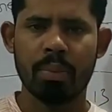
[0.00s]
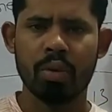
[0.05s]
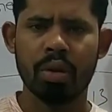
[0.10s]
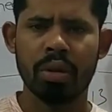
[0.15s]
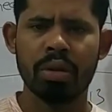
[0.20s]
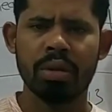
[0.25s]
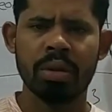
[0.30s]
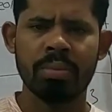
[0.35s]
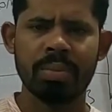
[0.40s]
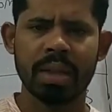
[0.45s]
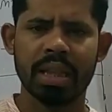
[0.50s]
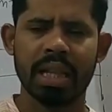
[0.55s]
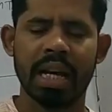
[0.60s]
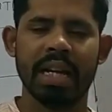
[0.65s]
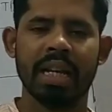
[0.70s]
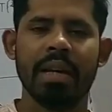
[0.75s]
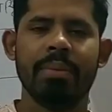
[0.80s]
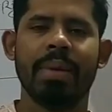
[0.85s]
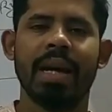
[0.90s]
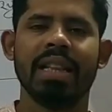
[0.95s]
तो आपको हम
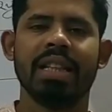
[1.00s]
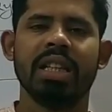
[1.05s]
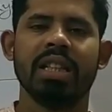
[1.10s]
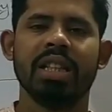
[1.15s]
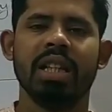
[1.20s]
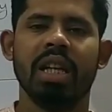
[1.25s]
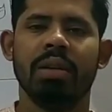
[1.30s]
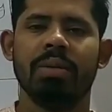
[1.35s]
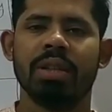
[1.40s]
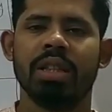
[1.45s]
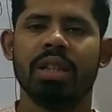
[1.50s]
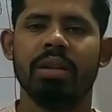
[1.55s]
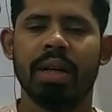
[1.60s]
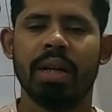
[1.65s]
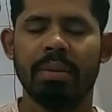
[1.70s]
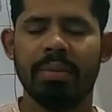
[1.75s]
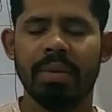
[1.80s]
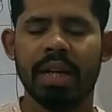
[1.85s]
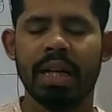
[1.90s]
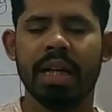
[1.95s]
बताएंगे मैथ के सिलेबस के
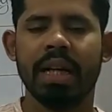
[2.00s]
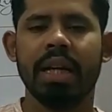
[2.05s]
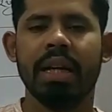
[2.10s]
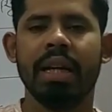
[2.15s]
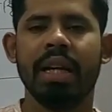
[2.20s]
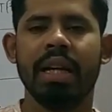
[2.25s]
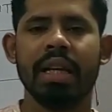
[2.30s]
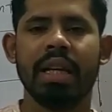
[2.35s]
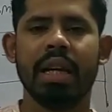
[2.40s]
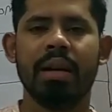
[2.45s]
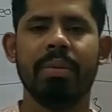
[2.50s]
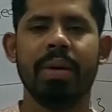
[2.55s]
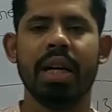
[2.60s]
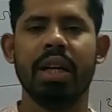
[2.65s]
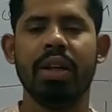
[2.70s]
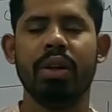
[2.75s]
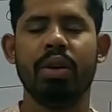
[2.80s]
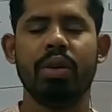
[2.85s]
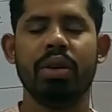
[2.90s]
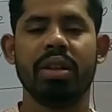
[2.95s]
बारे में ठीक है यानी कि
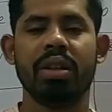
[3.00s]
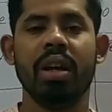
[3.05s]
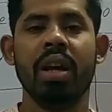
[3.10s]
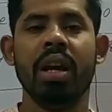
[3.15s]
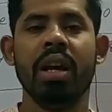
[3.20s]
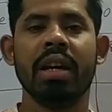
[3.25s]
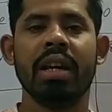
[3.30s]
हमारे इंट्रोड